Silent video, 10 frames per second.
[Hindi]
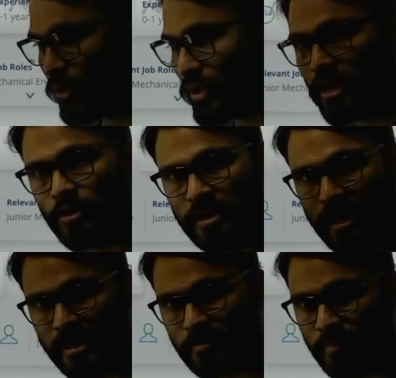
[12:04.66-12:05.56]
किया और क्या
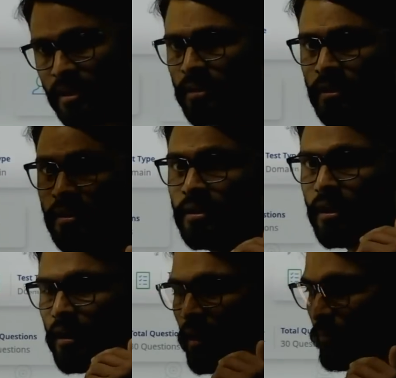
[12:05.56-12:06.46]
इसमें
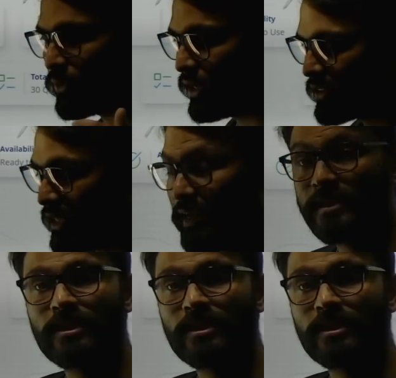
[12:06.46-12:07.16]
आपको लगता है इससे